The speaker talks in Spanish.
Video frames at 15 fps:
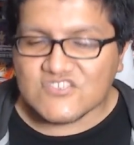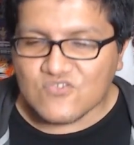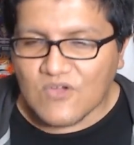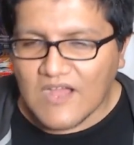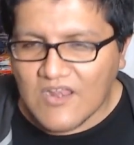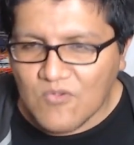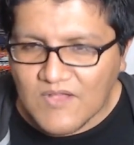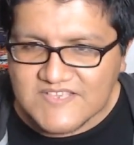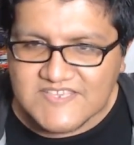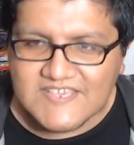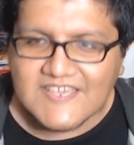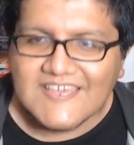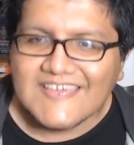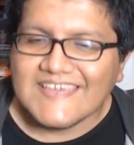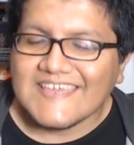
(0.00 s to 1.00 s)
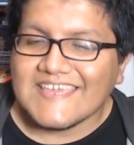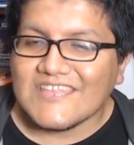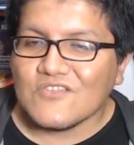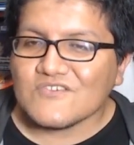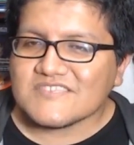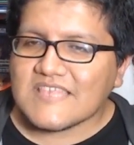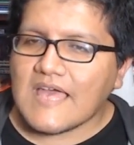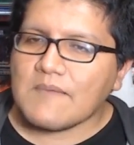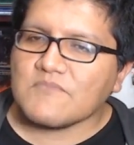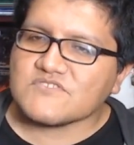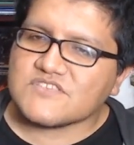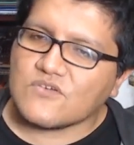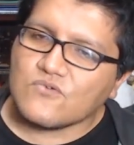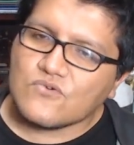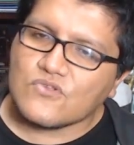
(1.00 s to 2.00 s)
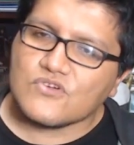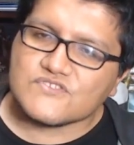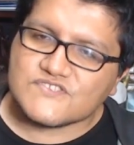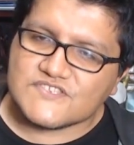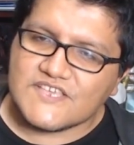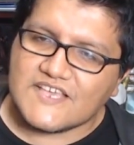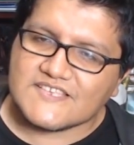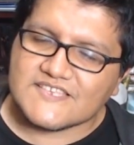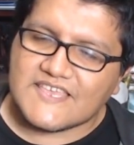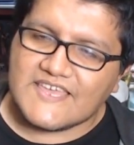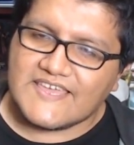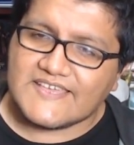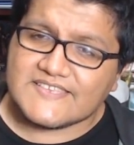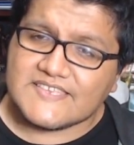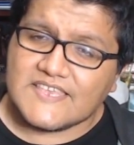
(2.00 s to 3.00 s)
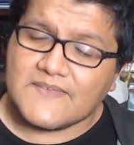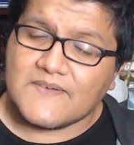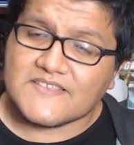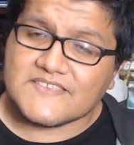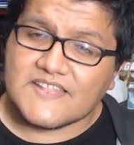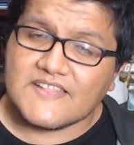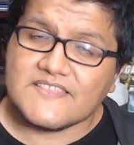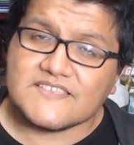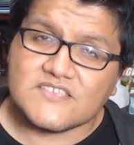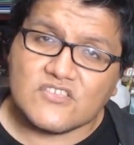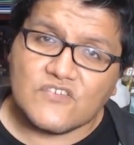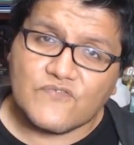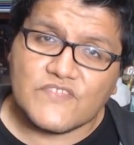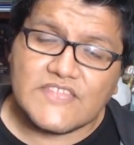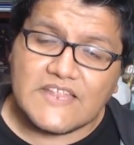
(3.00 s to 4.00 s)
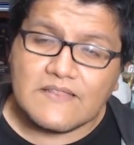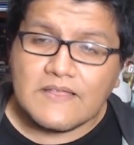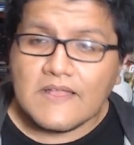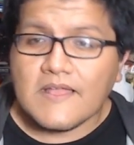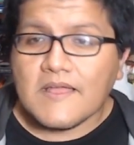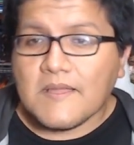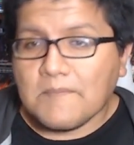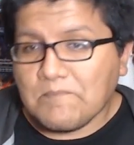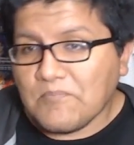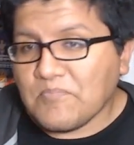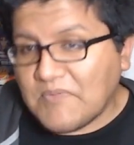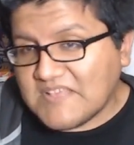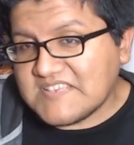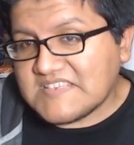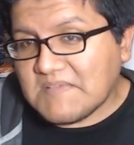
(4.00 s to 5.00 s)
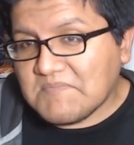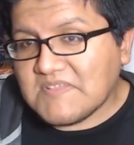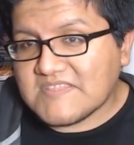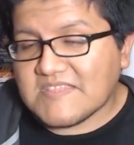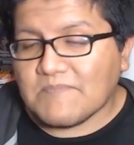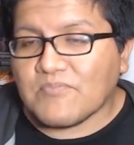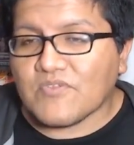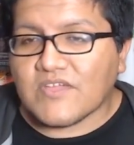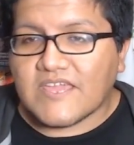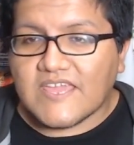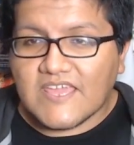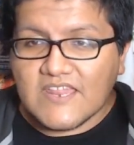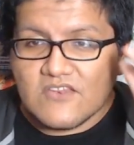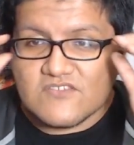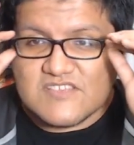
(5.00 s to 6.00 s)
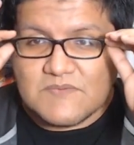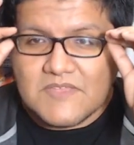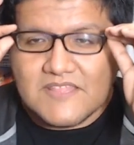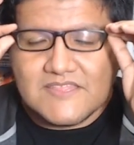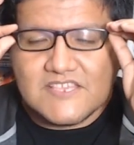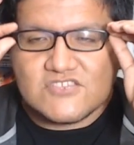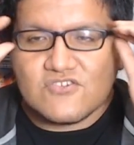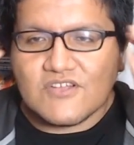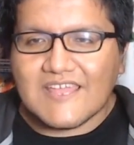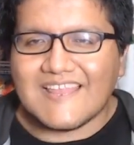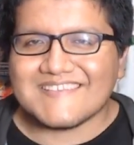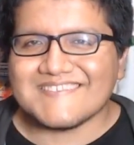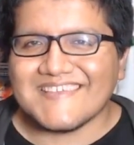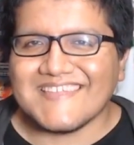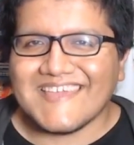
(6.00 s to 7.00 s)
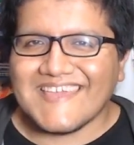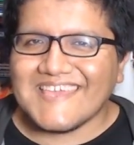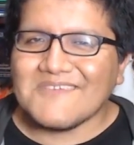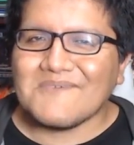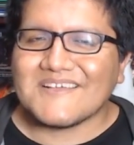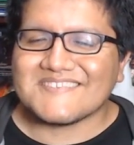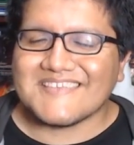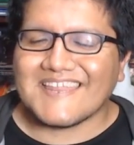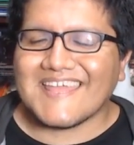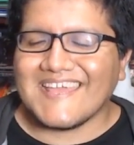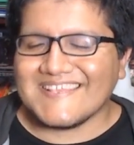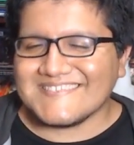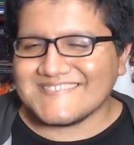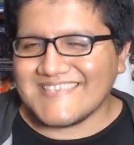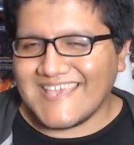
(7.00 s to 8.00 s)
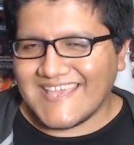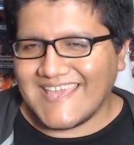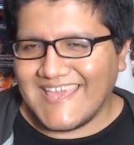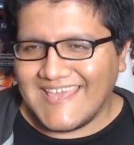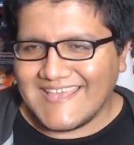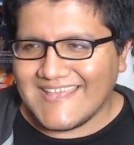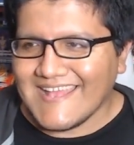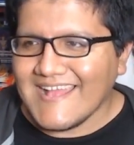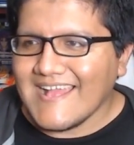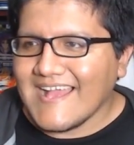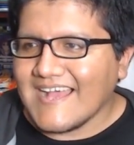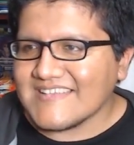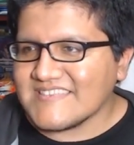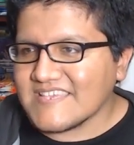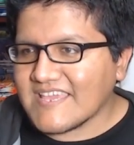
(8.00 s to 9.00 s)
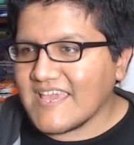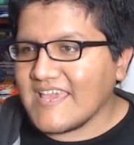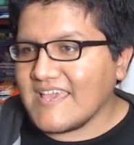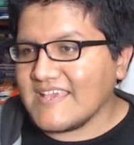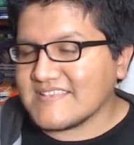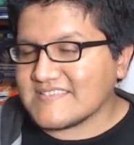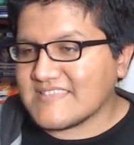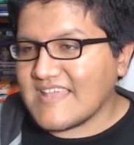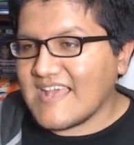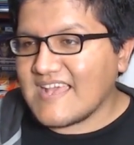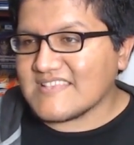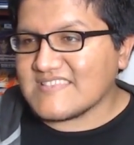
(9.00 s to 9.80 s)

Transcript: o algo así. Y no estábamos seguros si es que ese iba a ser el diseño final, precisamente porque nos habían dicho que la serie iba a ser en CGI. Así que esta